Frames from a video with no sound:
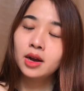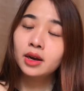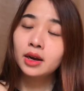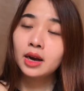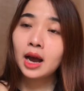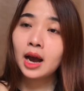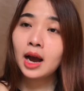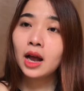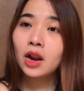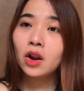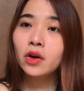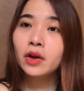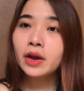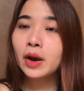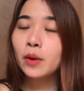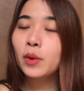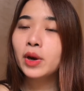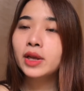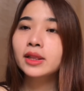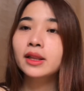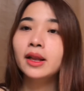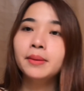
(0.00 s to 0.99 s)
Nah kalau
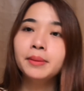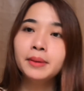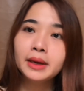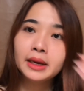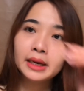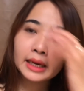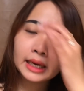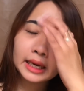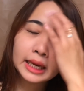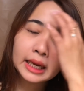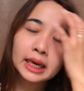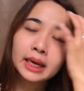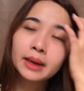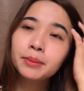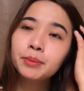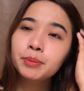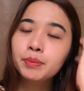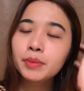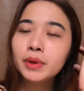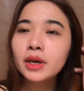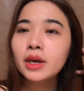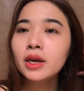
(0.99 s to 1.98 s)
yang white lab ini
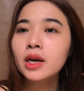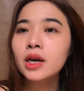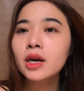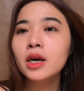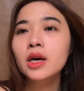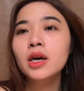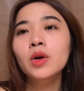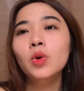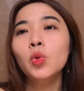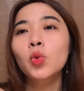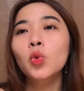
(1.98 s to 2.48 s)
lebih ke